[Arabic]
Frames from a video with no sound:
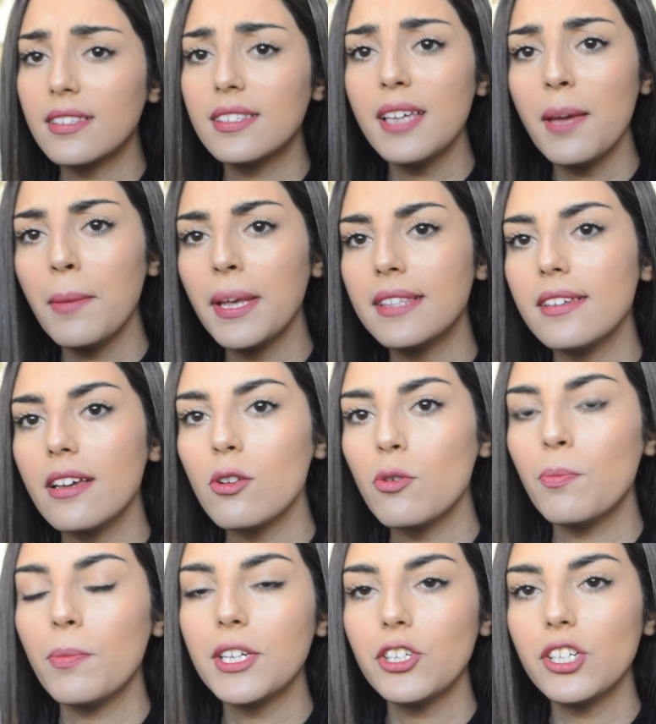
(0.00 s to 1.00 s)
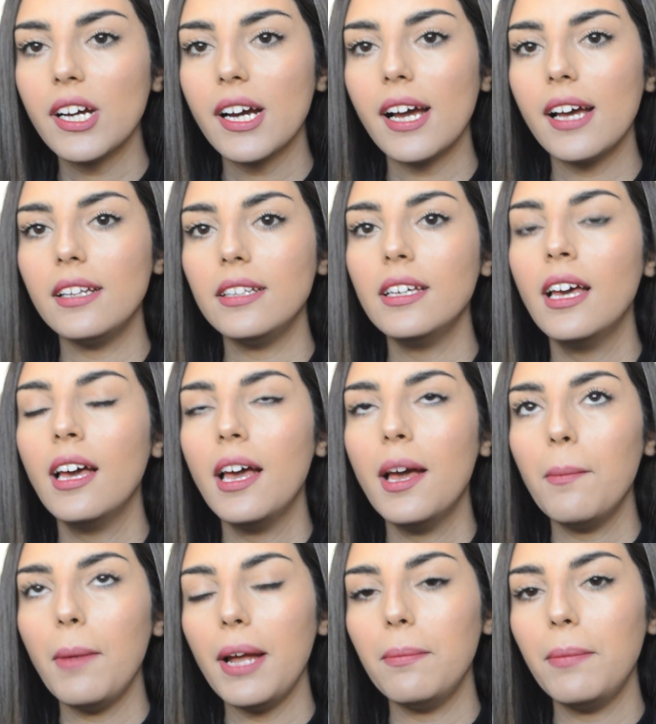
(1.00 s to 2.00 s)
الثمن ديالهم ماشي غالي
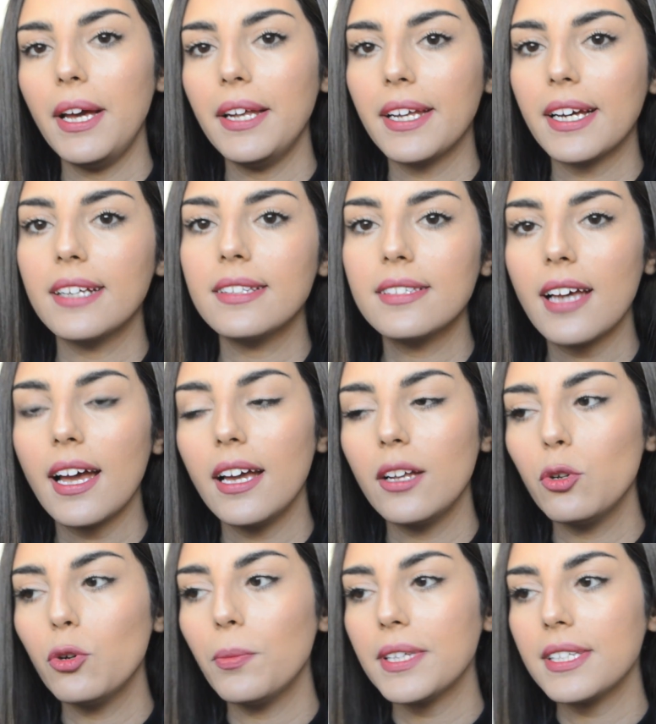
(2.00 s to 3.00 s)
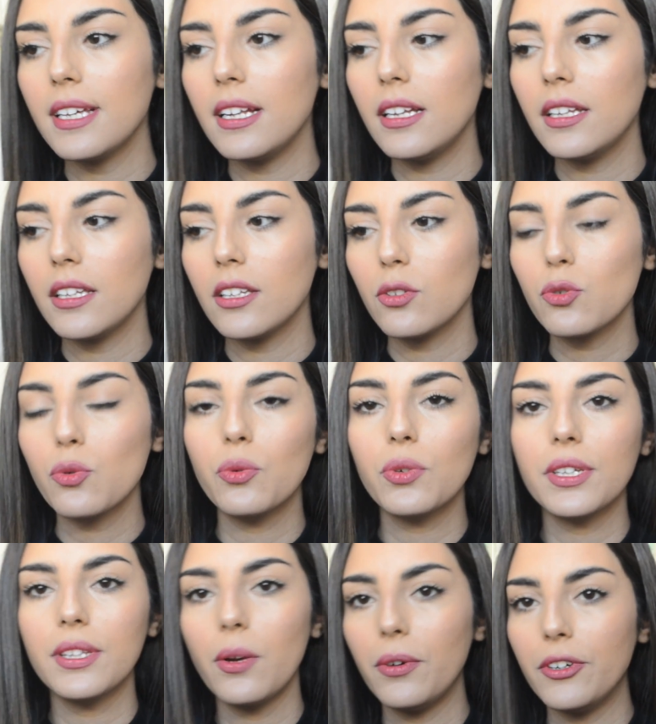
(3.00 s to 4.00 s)
بحال ما حنا كنتخايلوا مثلا تكون
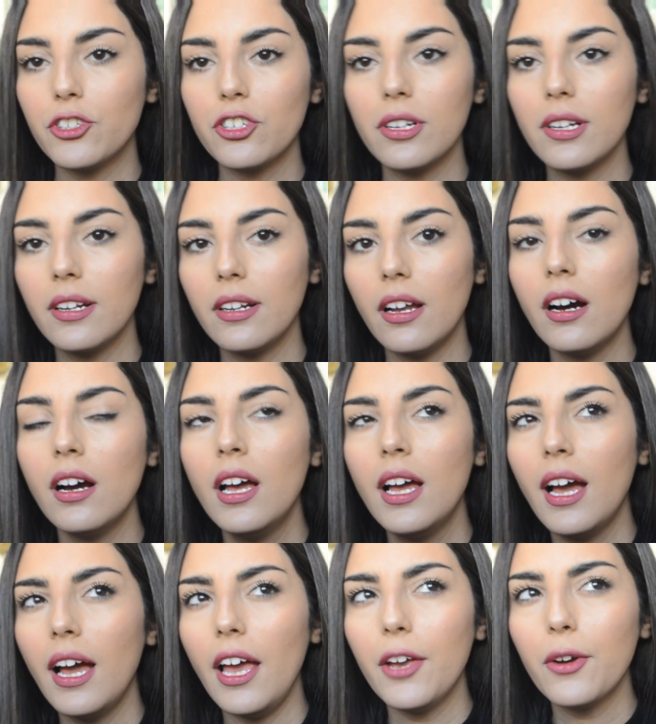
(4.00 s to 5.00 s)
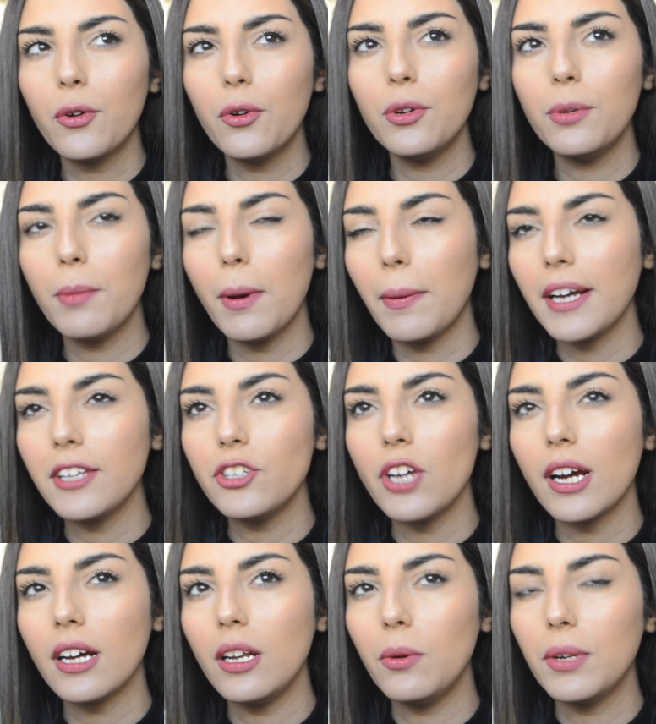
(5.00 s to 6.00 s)
كدا و20 لا يكون ما بقيتش
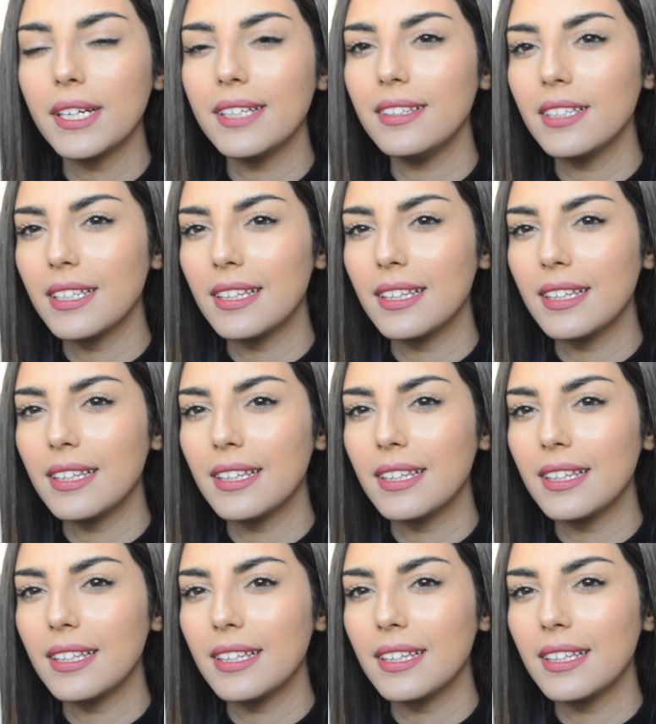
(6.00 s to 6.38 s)
عاقله ولكن ديك